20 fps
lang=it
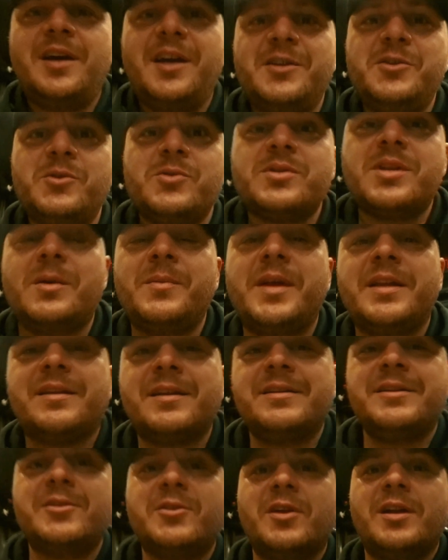E
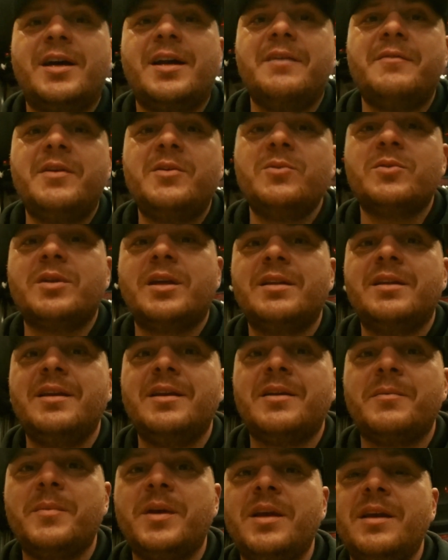giustamente il titolare è venuto a
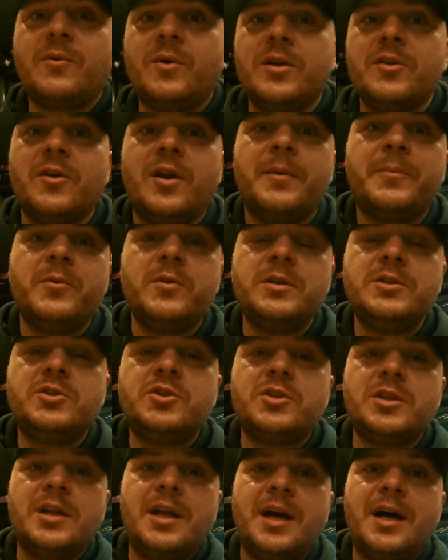dirmi quando la
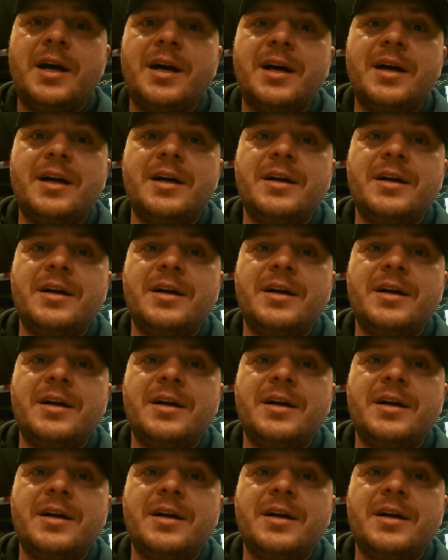pulisci la,